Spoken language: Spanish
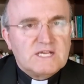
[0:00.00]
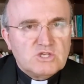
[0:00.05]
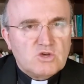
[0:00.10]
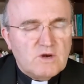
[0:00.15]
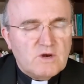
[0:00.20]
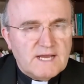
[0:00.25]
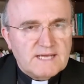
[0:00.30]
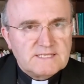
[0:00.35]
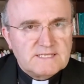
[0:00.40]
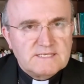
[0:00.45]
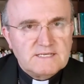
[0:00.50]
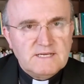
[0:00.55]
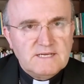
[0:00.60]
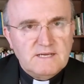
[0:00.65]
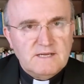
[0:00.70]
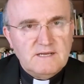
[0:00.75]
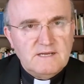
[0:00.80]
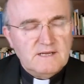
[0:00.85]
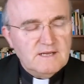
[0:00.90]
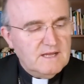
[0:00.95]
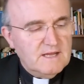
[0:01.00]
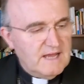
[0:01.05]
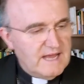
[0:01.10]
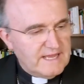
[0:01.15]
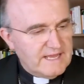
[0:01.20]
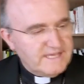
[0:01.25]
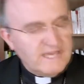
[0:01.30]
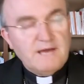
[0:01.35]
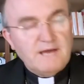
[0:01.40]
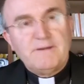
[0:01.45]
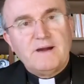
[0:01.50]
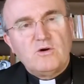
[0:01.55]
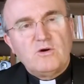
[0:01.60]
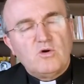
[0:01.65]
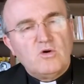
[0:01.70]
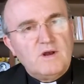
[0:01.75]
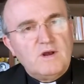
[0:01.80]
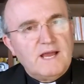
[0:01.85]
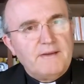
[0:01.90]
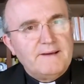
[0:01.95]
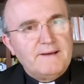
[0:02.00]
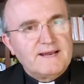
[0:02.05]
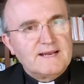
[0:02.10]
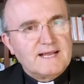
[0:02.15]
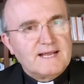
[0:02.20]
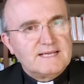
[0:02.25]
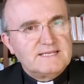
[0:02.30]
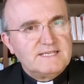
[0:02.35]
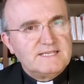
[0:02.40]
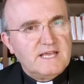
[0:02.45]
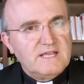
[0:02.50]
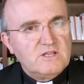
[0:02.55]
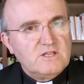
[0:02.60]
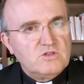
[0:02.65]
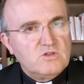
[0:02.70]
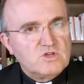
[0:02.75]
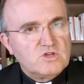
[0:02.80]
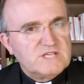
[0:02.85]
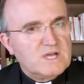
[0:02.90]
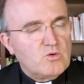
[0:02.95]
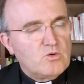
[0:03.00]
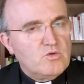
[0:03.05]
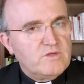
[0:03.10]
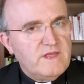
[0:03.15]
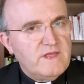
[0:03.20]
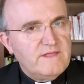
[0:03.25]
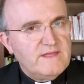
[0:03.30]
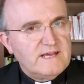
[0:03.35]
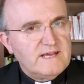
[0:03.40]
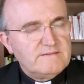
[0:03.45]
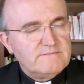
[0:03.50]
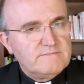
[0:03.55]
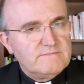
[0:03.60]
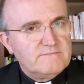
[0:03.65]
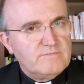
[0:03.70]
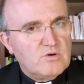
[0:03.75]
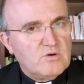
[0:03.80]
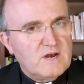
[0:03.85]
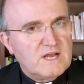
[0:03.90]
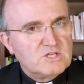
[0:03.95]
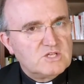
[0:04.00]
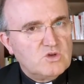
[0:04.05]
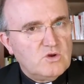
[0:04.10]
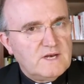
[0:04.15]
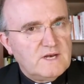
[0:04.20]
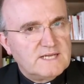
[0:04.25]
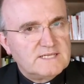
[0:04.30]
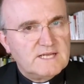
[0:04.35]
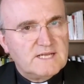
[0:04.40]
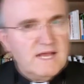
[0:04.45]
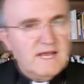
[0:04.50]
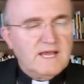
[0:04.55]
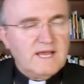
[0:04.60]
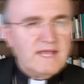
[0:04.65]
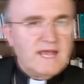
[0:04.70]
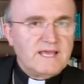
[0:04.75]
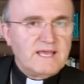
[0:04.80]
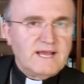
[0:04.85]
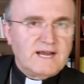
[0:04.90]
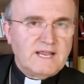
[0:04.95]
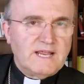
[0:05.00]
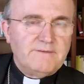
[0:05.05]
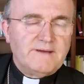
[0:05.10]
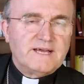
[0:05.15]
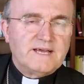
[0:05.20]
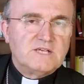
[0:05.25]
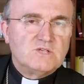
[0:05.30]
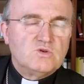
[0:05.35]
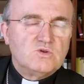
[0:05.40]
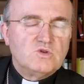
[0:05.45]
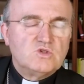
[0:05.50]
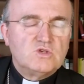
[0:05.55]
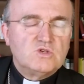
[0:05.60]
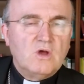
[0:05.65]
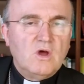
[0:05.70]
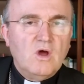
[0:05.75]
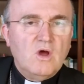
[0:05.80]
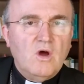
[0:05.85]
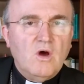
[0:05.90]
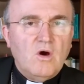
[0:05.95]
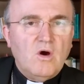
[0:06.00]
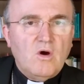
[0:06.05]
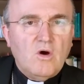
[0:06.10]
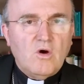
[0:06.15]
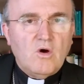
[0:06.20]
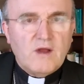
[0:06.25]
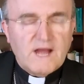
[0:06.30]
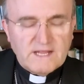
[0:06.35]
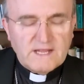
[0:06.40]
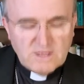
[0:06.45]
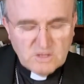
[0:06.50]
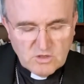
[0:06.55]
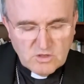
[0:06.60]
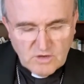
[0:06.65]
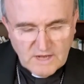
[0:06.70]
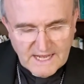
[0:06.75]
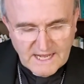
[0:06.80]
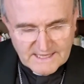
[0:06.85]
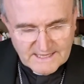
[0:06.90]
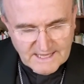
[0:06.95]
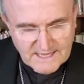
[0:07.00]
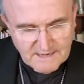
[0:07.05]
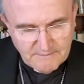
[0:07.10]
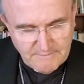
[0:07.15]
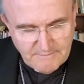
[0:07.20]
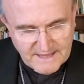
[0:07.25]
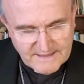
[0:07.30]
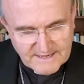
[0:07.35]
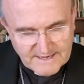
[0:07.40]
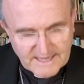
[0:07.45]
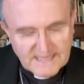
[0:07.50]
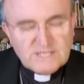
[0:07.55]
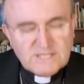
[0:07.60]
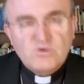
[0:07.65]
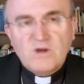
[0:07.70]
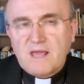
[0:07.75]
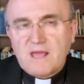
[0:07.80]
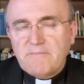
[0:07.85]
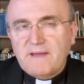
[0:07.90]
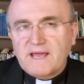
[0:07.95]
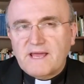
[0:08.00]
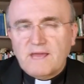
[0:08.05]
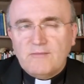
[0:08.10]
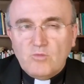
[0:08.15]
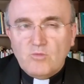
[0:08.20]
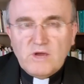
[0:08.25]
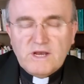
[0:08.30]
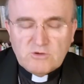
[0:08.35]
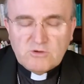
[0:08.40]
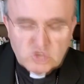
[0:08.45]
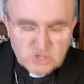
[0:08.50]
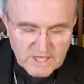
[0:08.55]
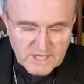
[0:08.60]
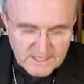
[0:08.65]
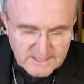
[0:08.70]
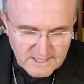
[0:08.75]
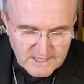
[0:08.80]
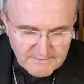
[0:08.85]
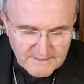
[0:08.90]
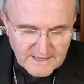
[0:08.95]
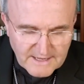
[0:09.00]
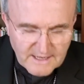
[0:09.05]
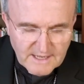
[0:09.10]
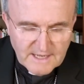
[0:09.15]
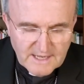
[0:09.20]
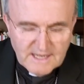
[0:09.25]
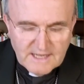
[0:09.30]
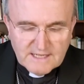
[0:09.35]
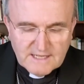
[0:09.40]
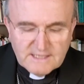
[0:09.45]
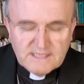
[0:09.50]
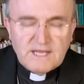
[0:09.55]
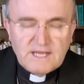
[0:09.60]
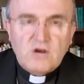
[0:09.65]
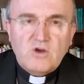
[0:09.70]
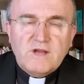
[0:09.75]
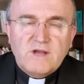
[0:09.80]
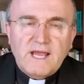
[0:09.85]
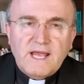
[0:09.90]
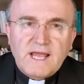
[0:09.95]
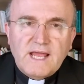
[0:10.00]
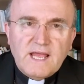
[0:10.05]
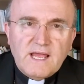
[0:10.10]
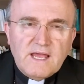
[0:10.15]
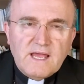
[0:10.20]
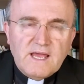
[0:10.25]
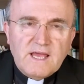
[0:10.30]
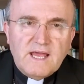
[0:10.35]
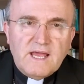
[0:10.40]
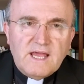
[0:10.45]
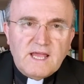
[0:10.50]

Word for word: a solas. Allí abajo la barca siendo sacudida por las olas y ahí arriba Jesús orando ante el Padre. Es una imagen muy ilustrativa de lo que